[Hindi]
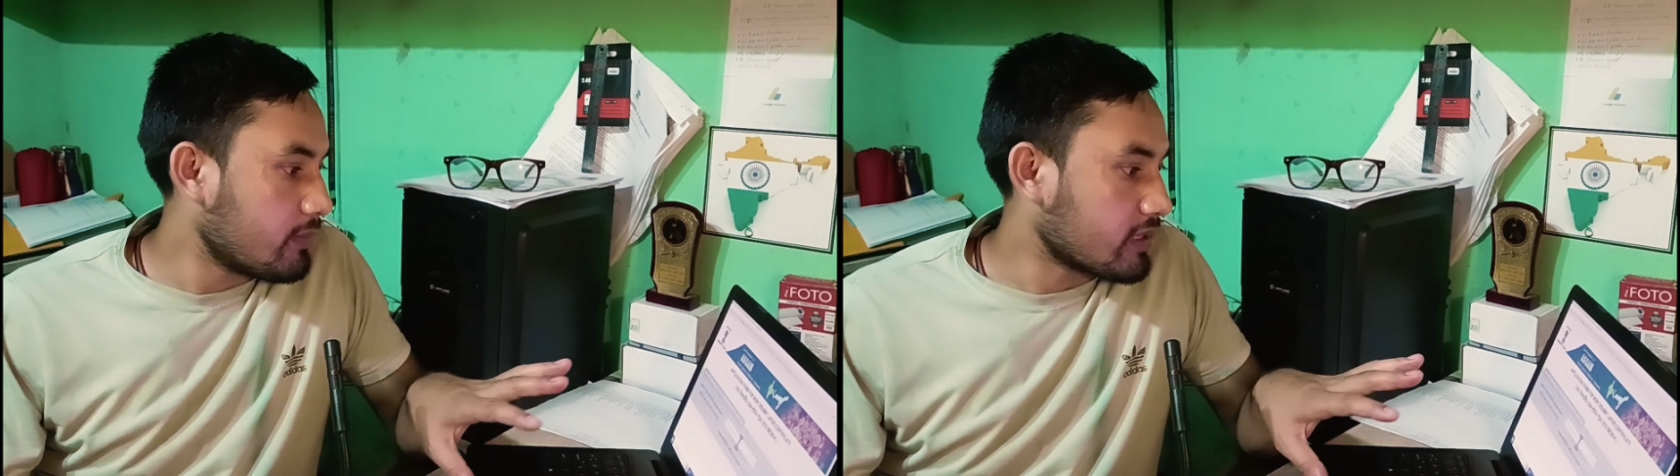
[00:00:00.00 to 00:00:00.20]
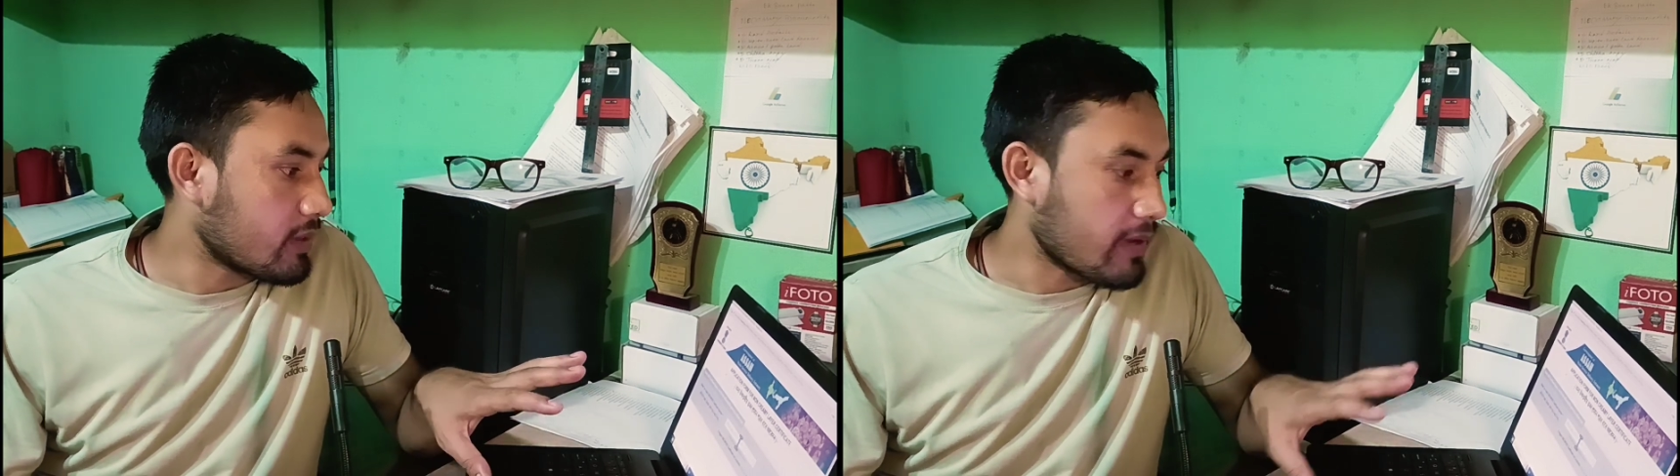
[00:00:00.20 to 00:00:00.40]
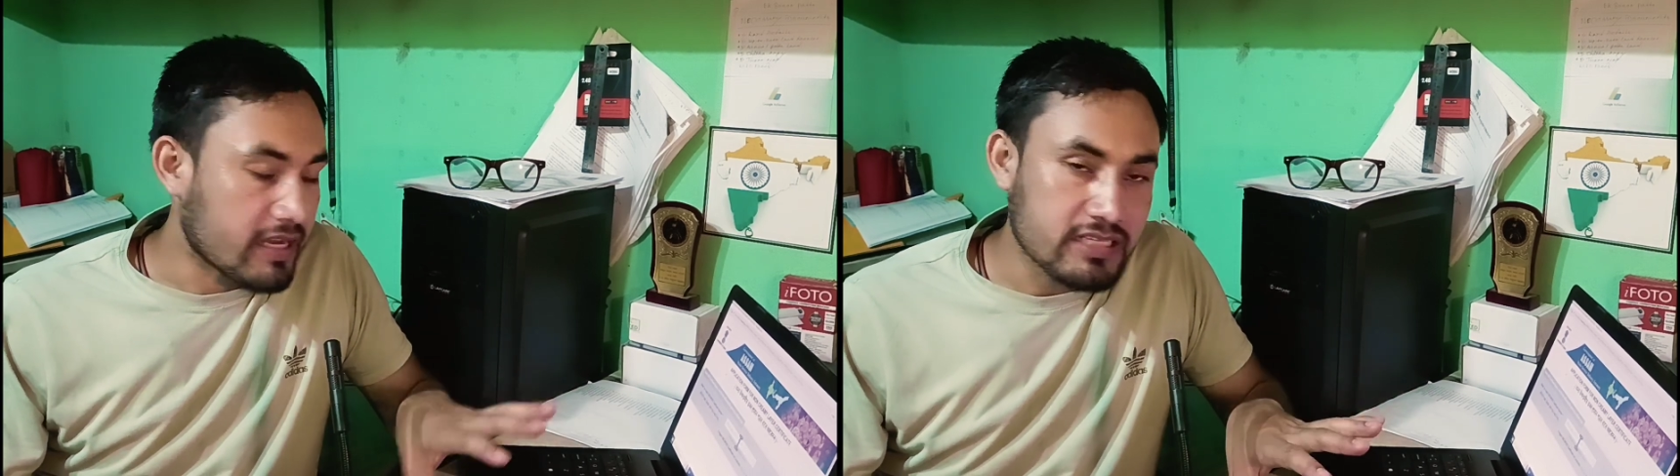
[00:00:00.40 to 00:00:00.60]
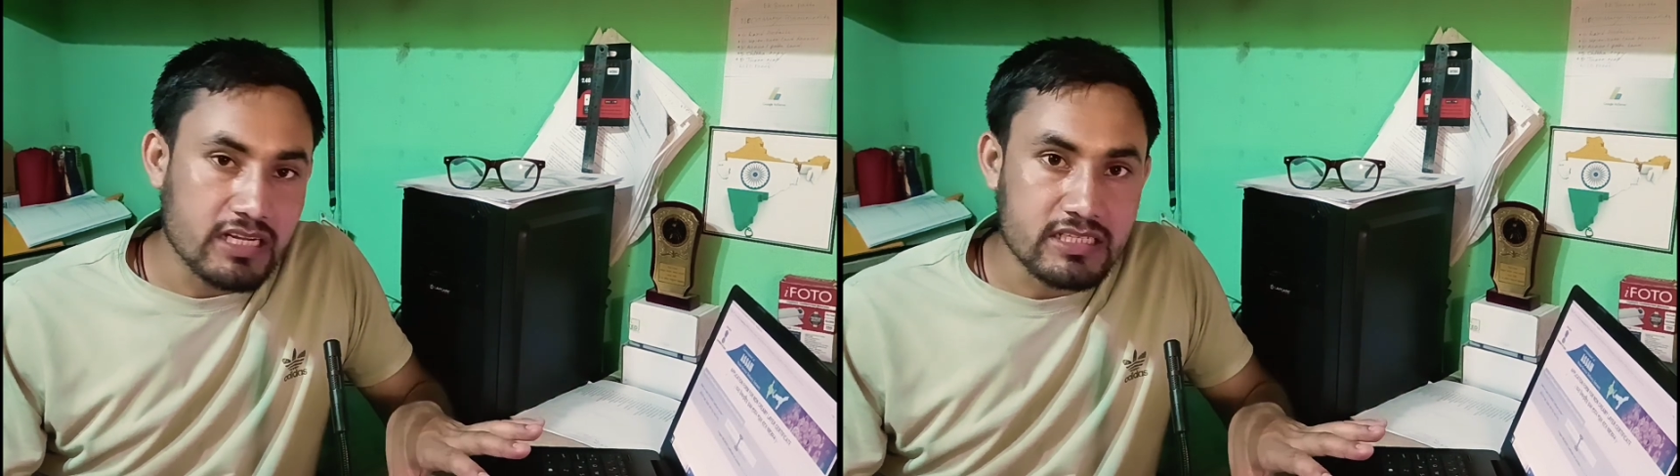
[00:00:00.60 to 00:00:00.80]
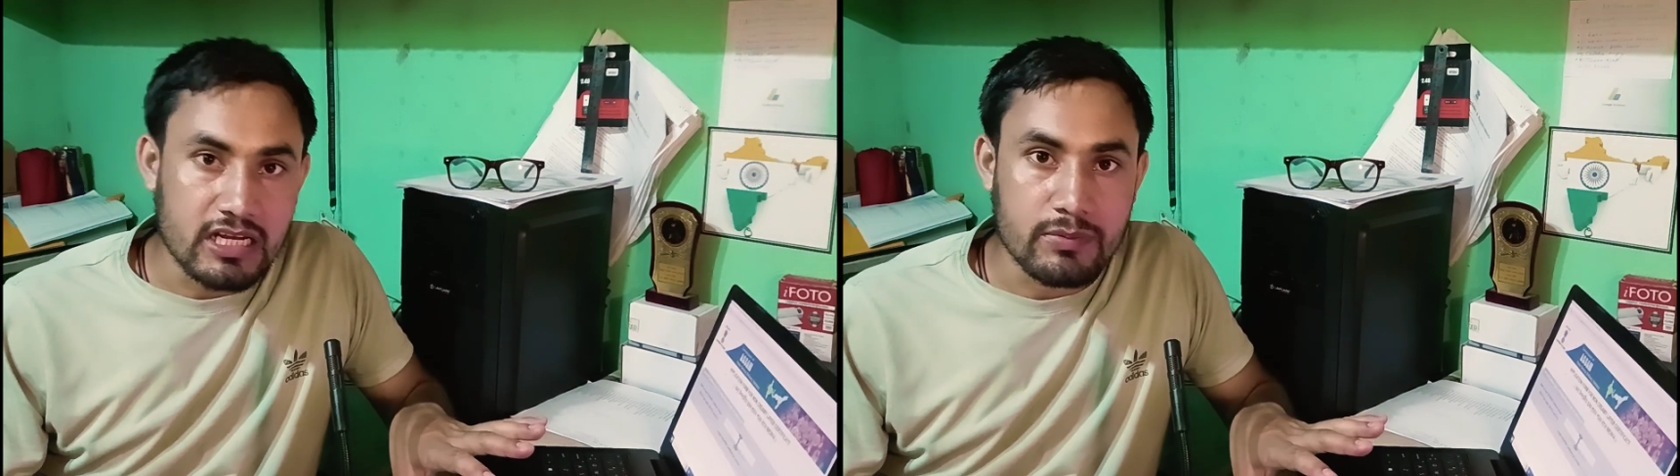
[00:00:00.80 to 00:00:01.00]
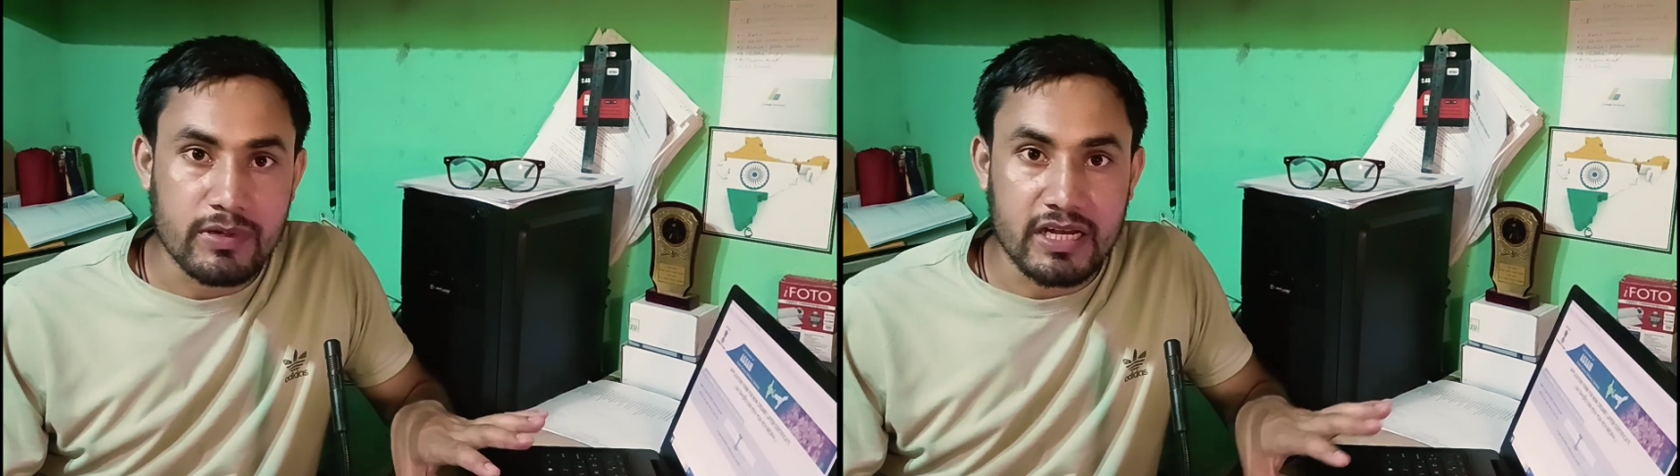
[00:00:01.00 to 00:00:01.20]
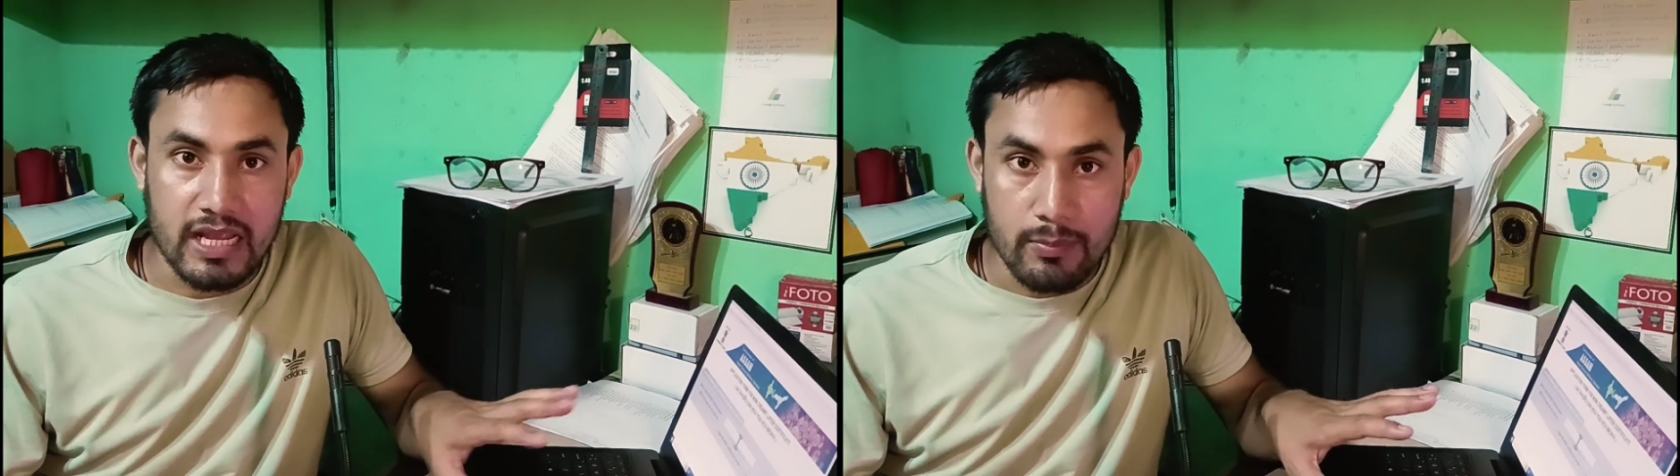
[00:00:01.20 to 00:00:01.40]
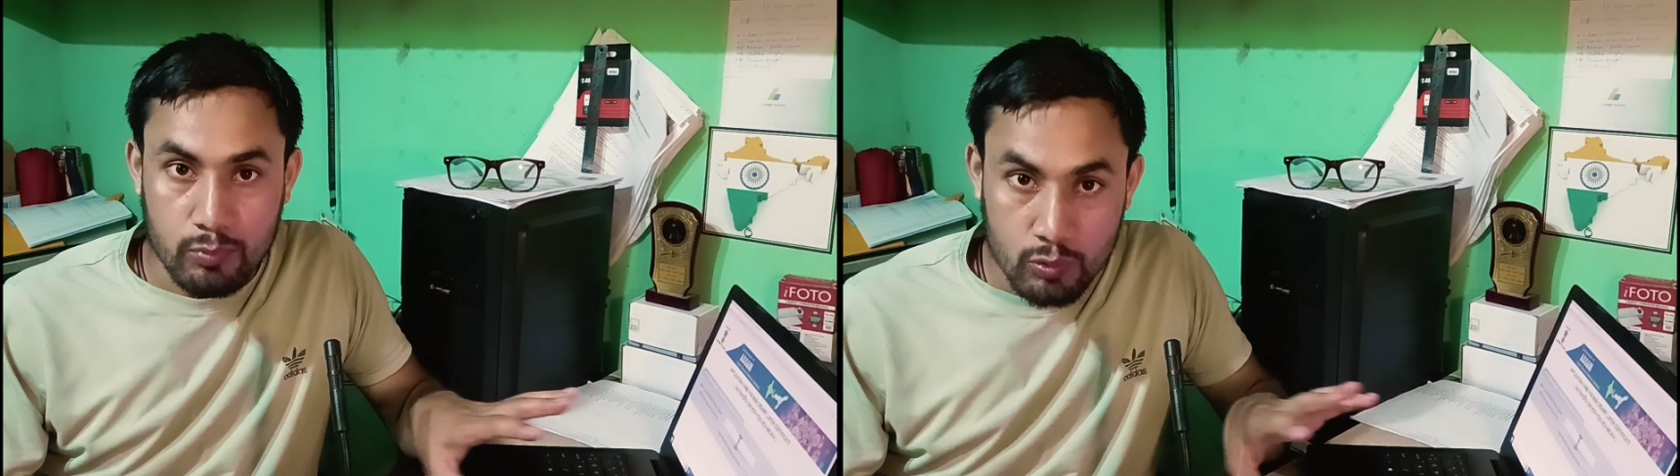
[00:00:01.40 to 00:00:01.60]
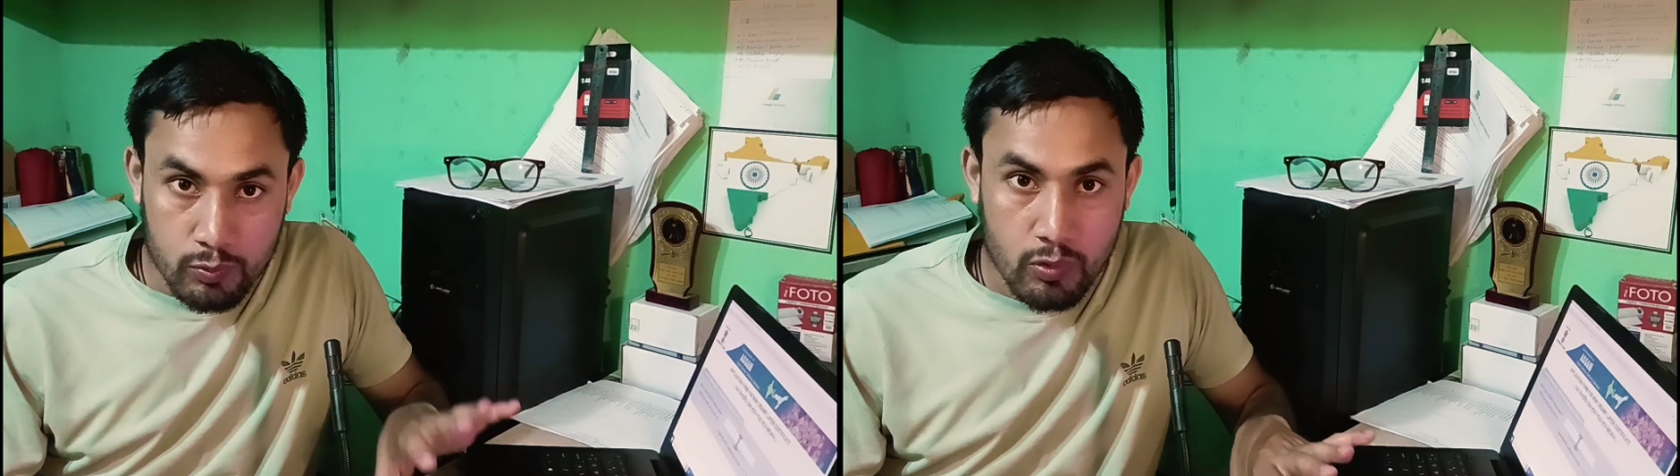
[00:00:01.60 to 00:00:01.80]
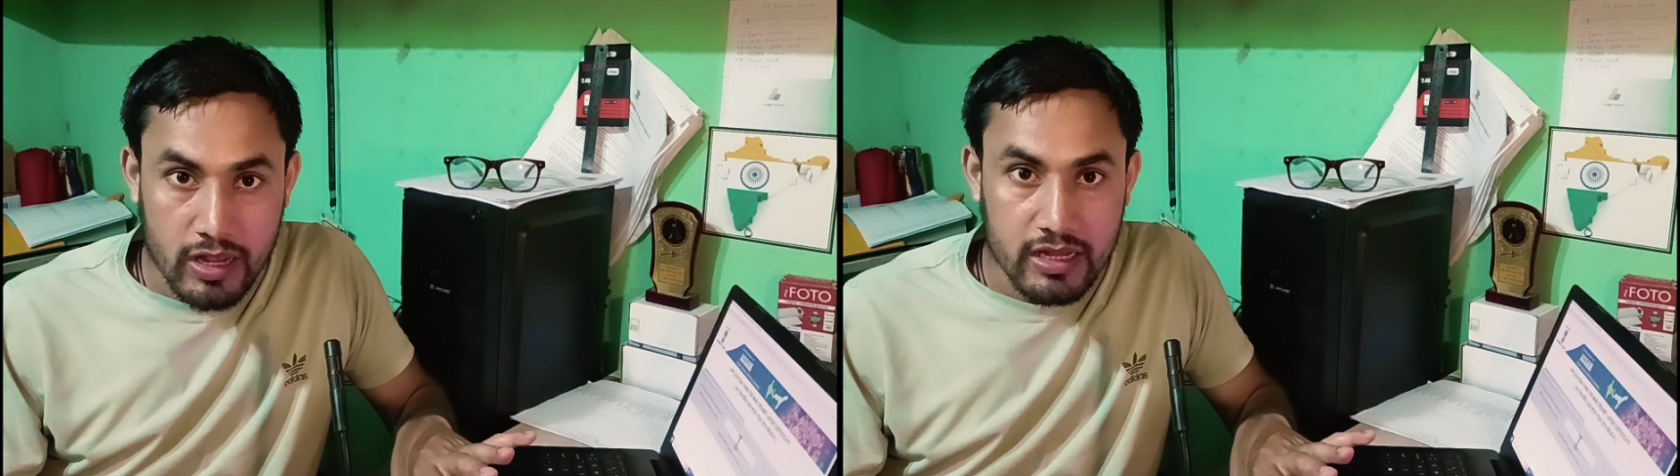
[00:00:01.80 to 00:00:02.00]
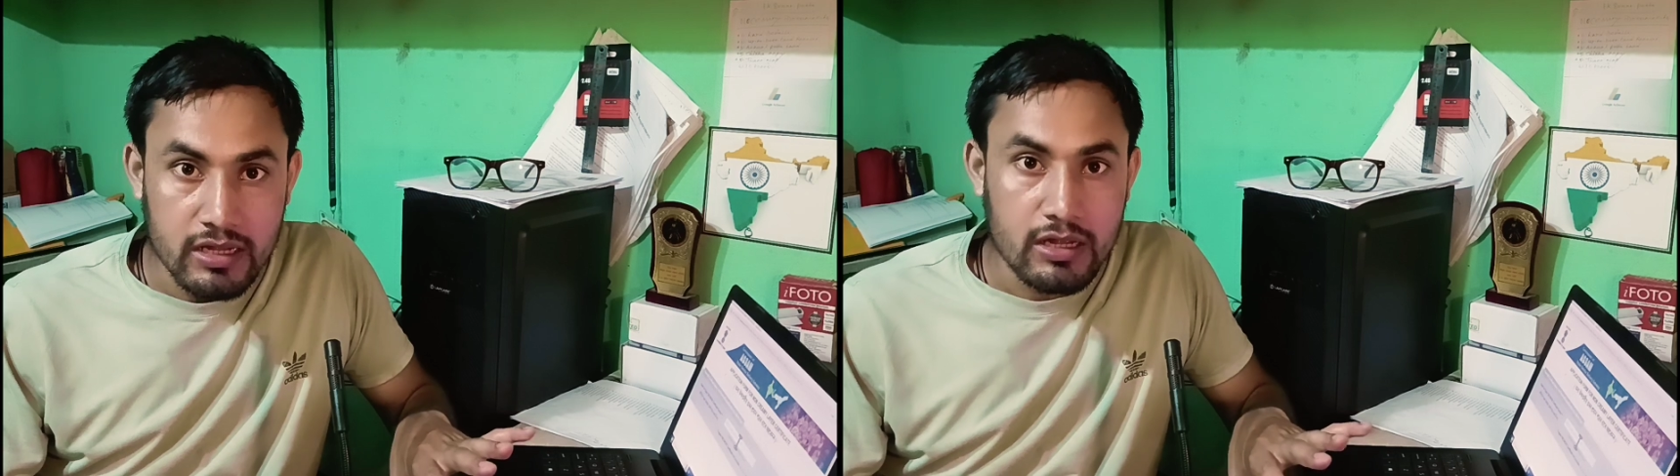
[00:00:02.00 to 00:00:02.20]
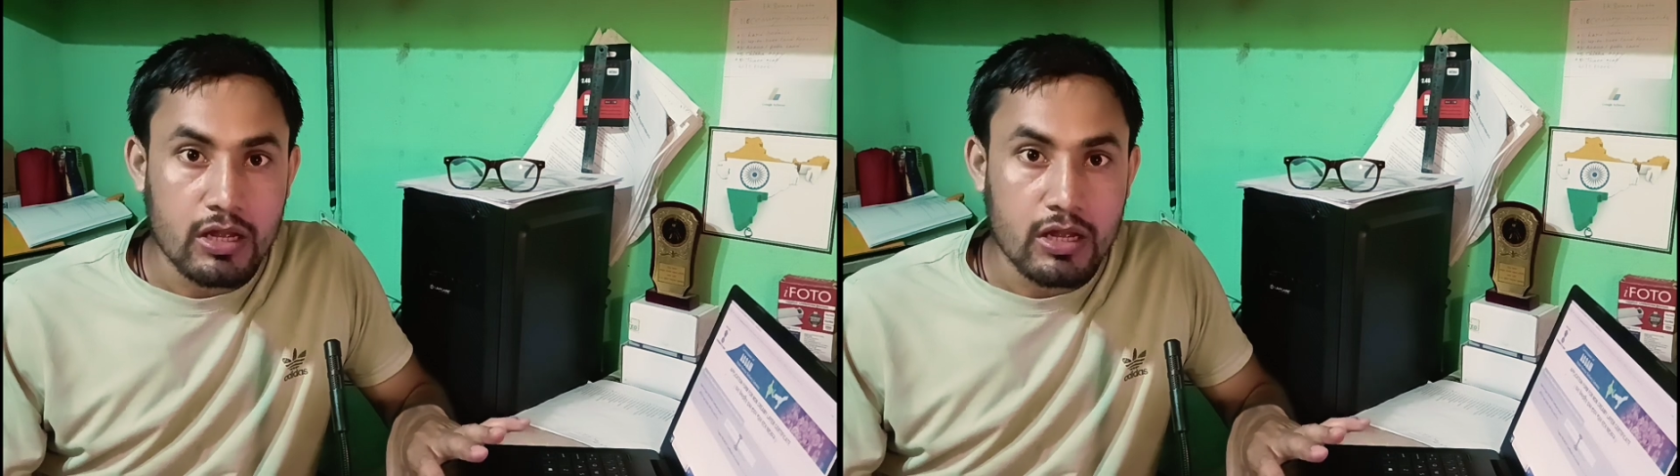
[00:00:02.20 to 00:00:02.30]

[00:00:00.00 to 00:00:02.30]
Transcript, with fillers: मतलब एनसीएल सर्टिफिकेट अप्रूव हुआ है